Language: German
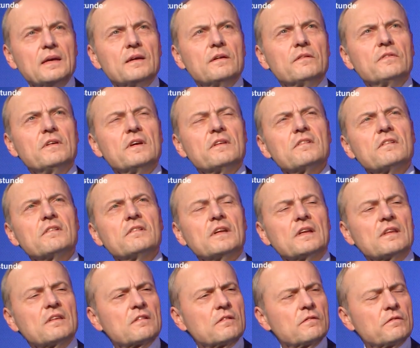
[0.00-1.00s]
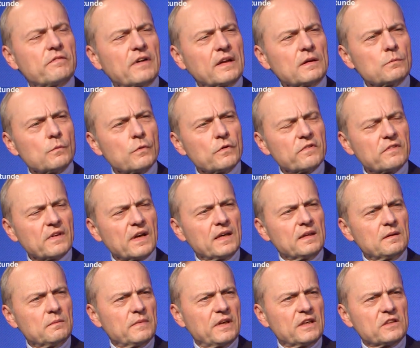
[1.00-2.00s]
Wie ist es denn, wann muss
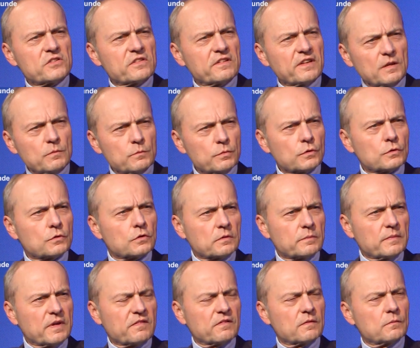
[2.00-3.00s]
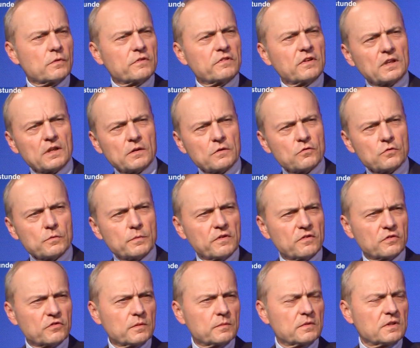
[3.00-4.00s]
ein Mensch seinen Blutdruck messen? Muss er dazu
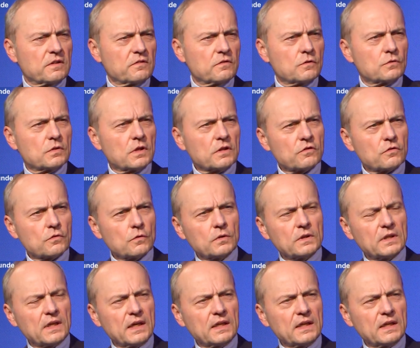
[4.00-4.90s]
bestimmte Situationen